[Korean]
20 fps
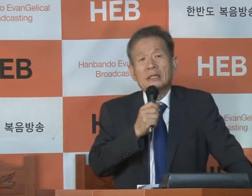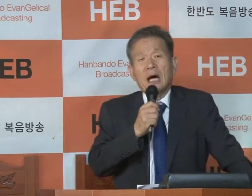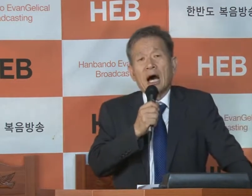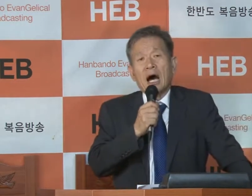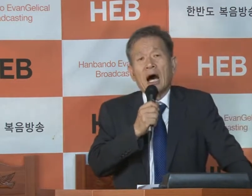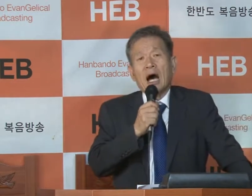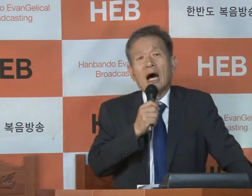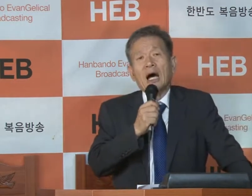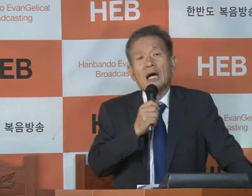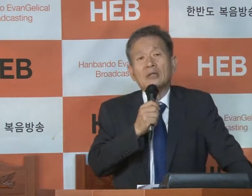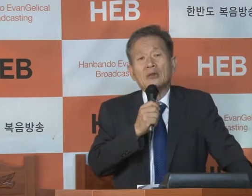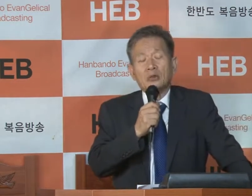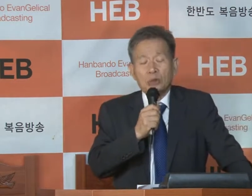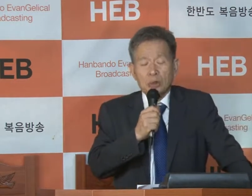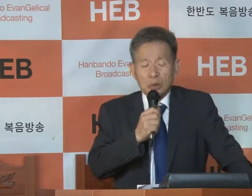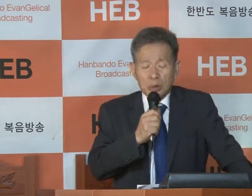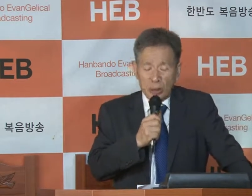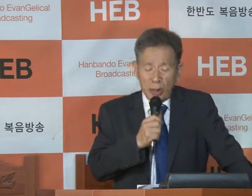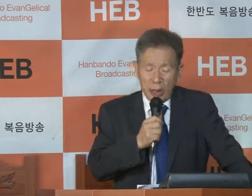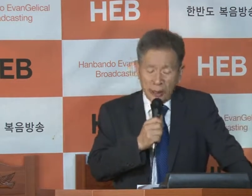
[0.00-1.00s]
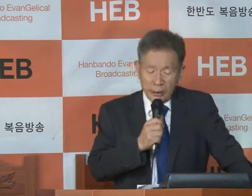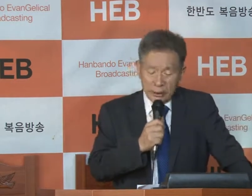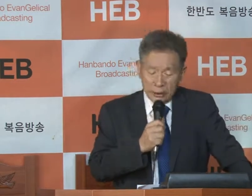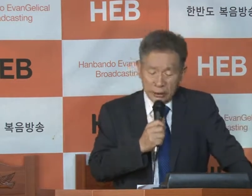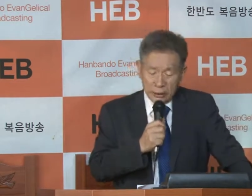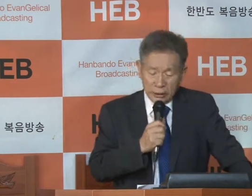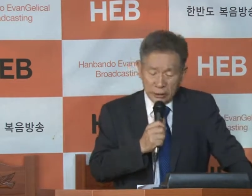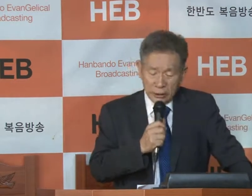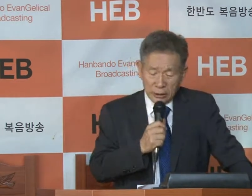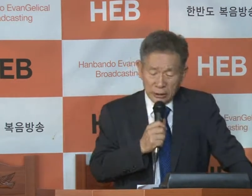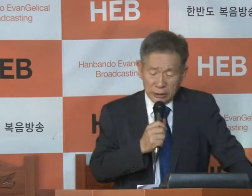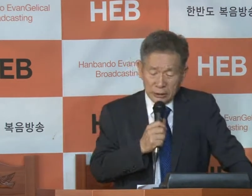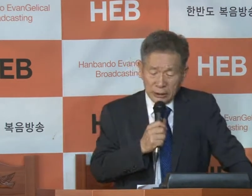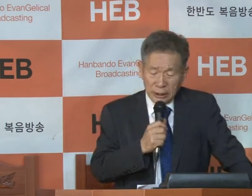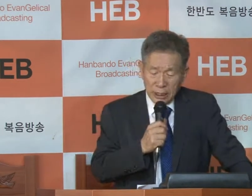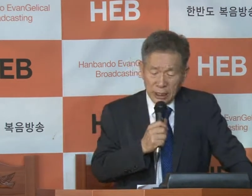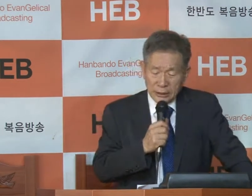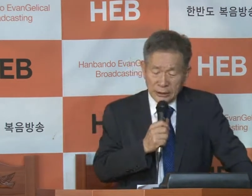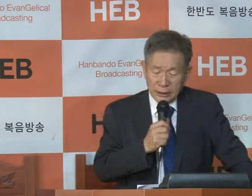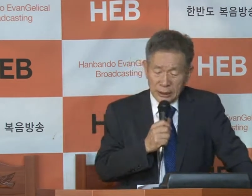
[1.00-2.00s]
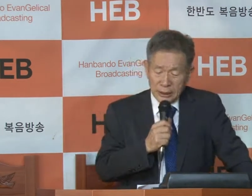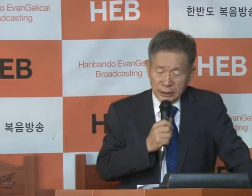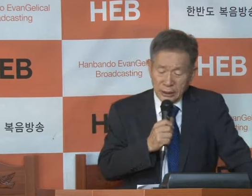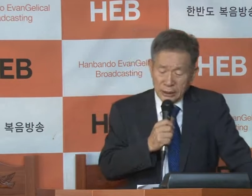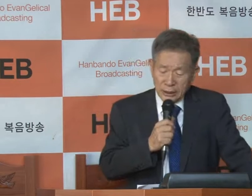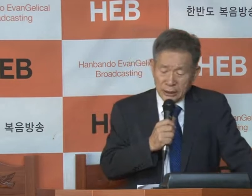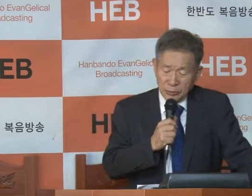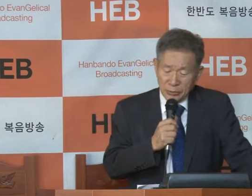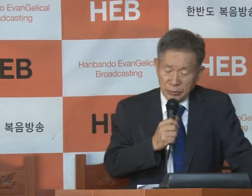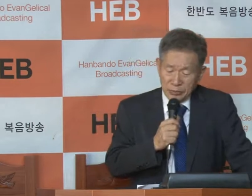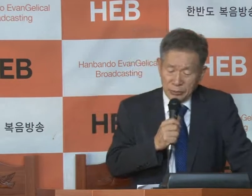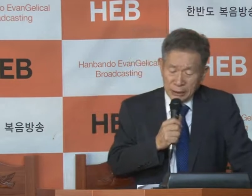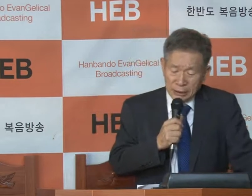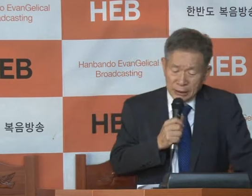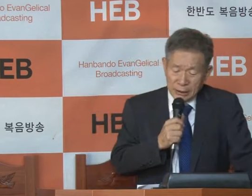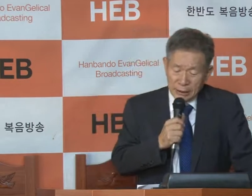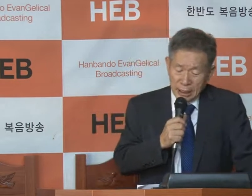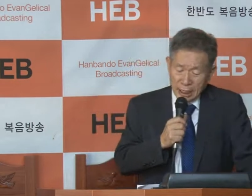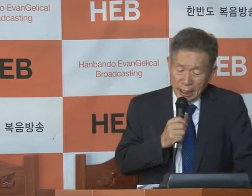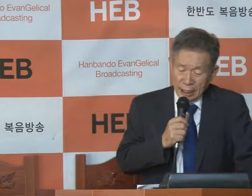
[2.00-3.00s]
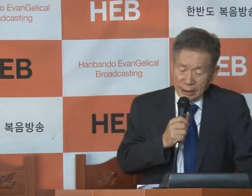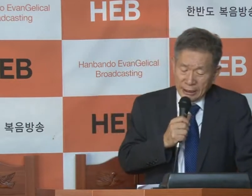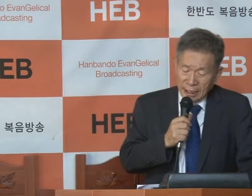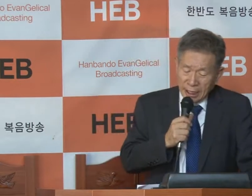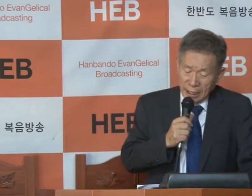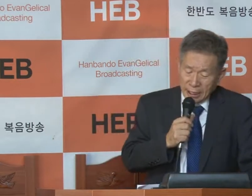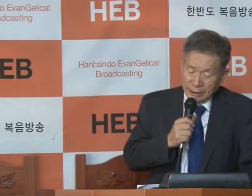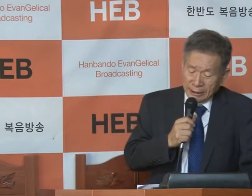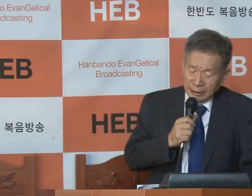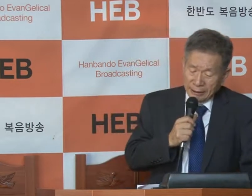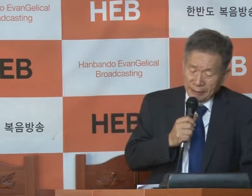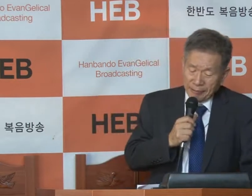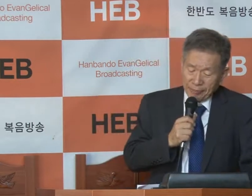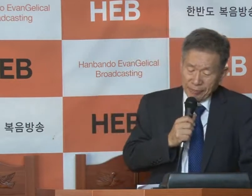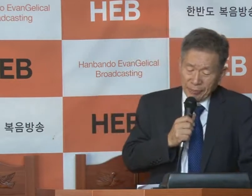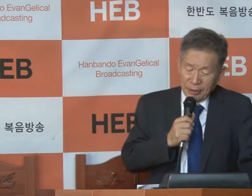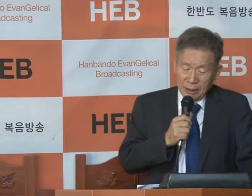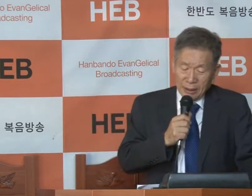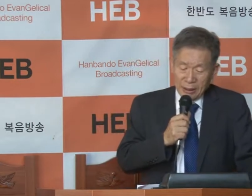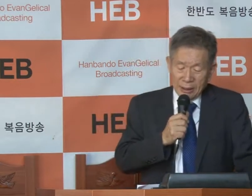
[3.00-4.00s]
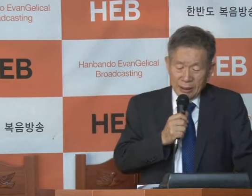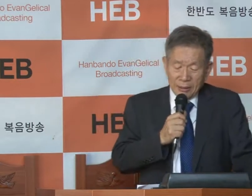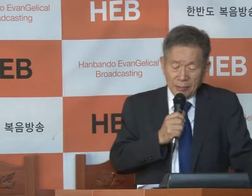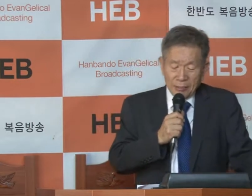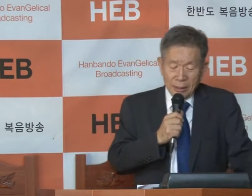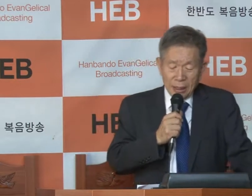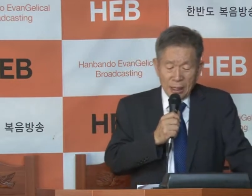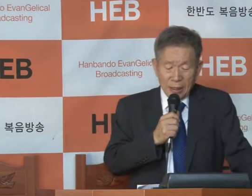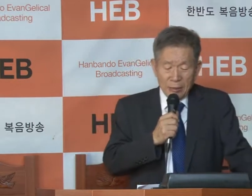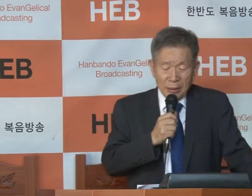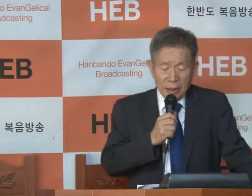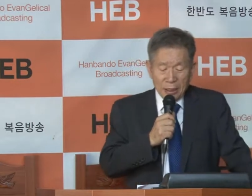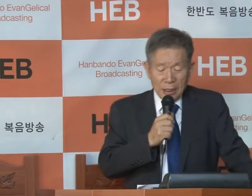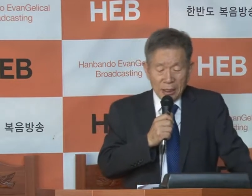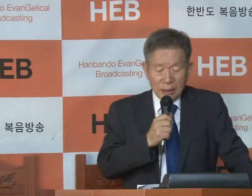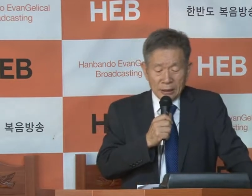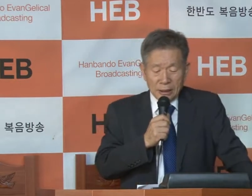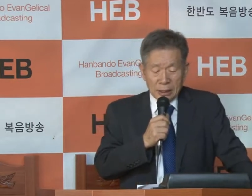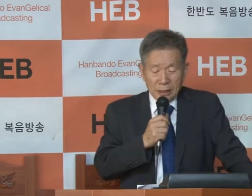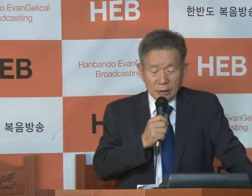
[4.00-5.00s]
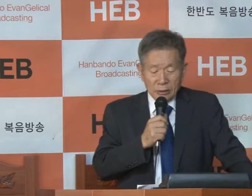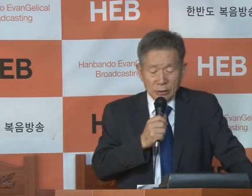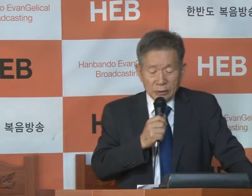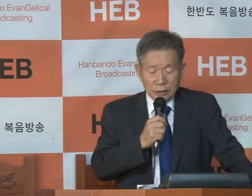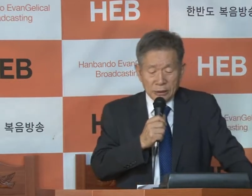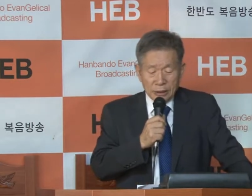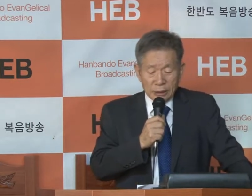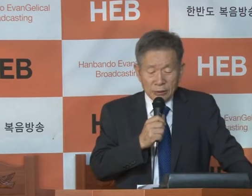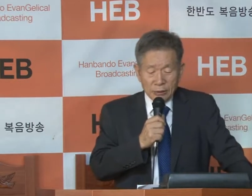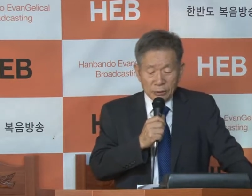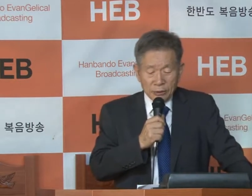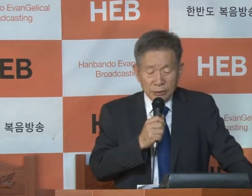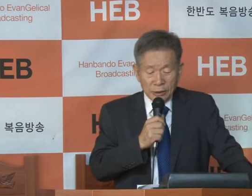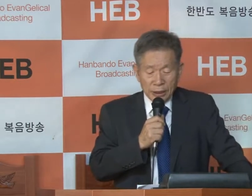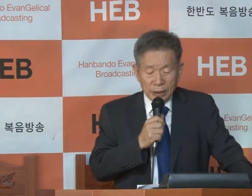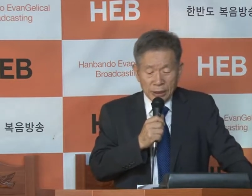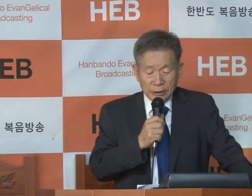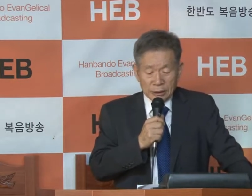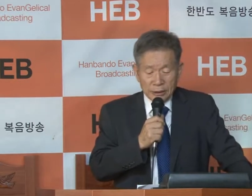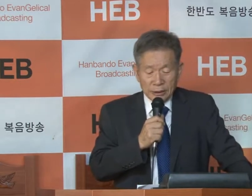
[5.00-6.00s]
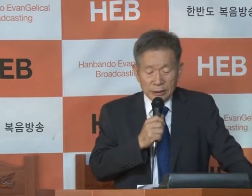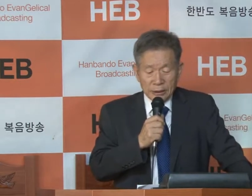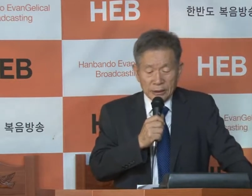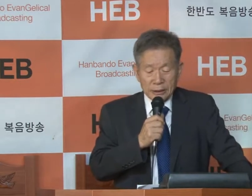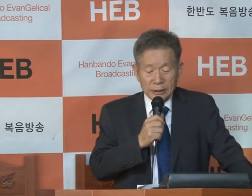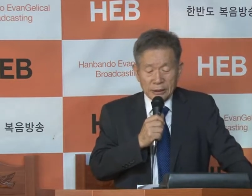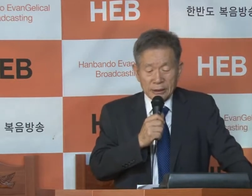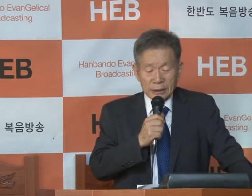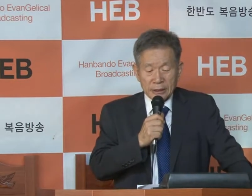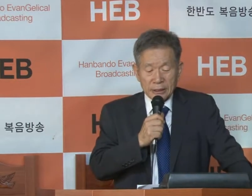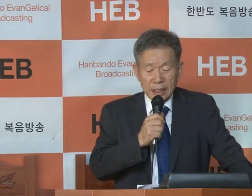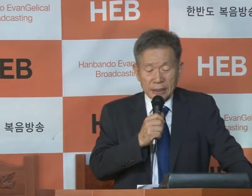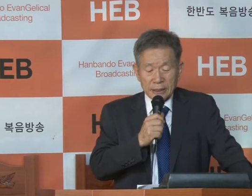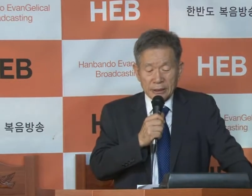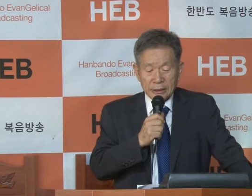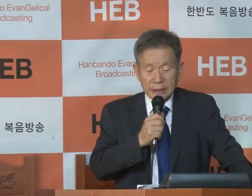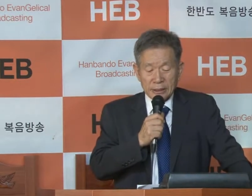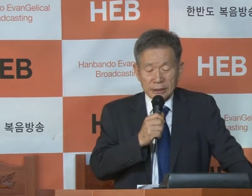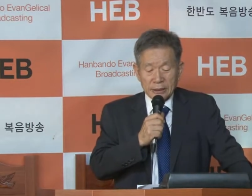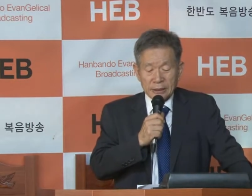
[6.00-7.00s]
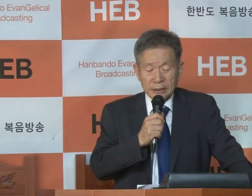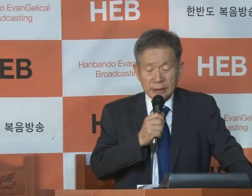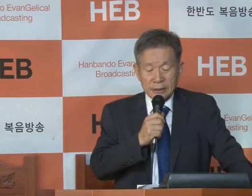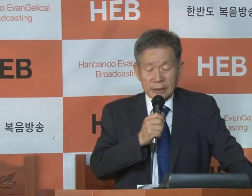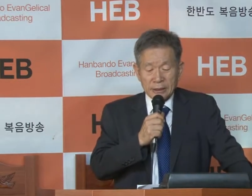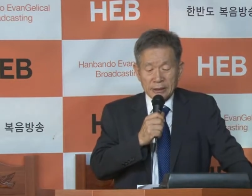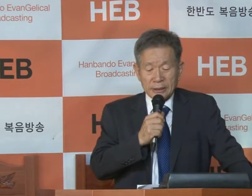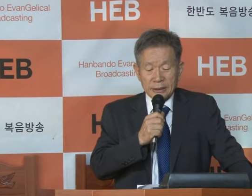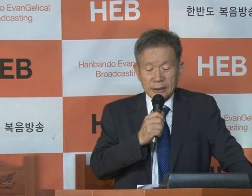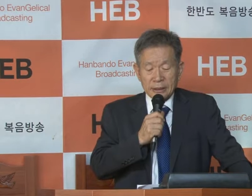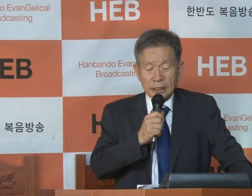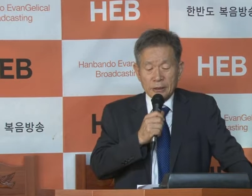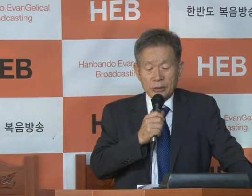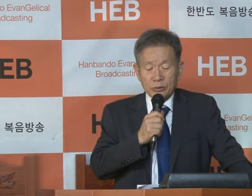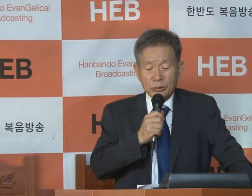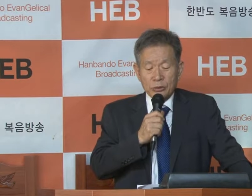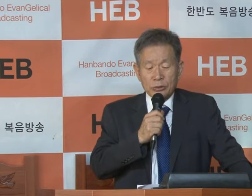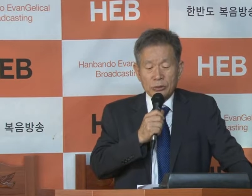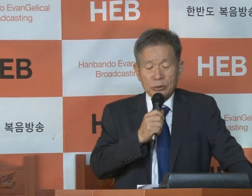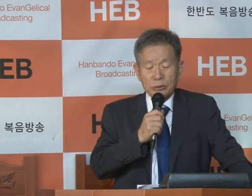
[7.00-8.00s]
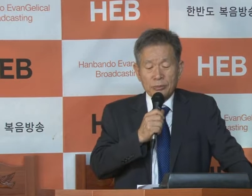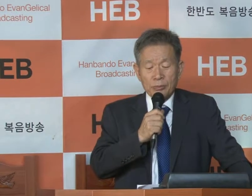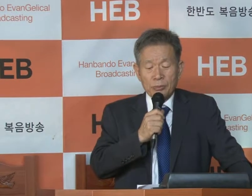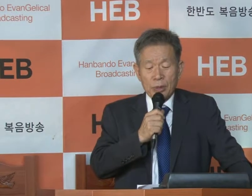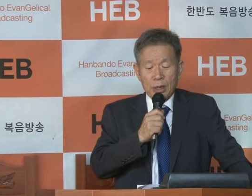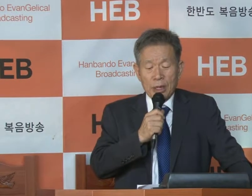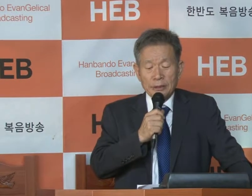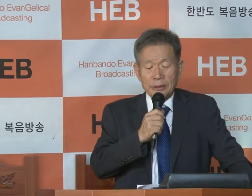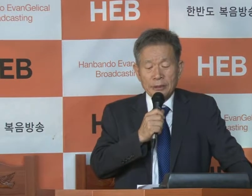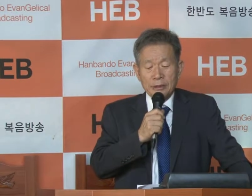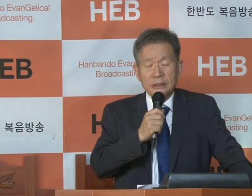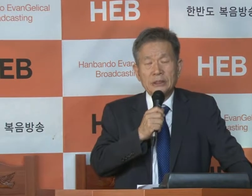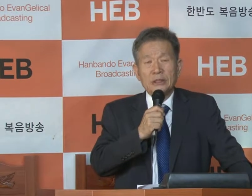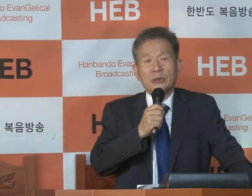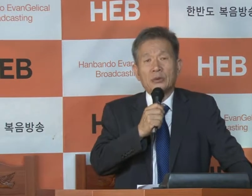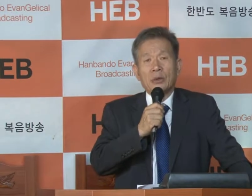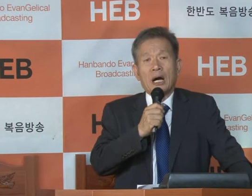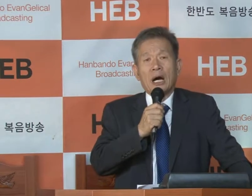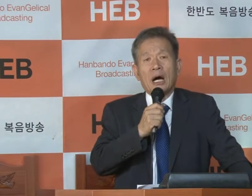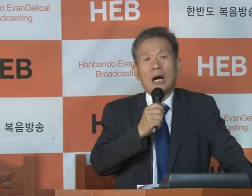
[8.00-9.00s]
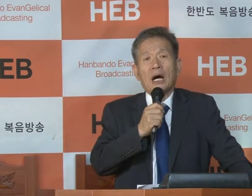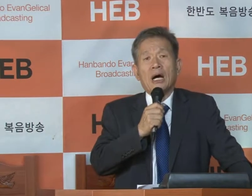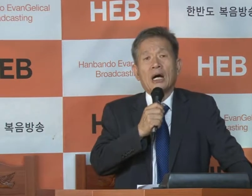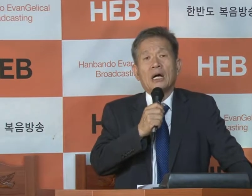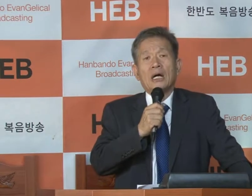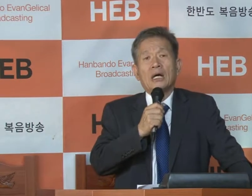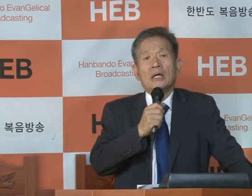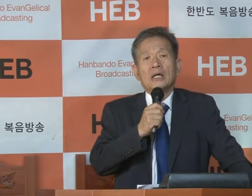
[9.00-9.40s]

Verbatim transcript: 다 두려워하여 그가 제자됨을 믿지 아니하니 바나바가 데리고 사도들이 가서 그가 귀에서 어떻게 주를 보았는지와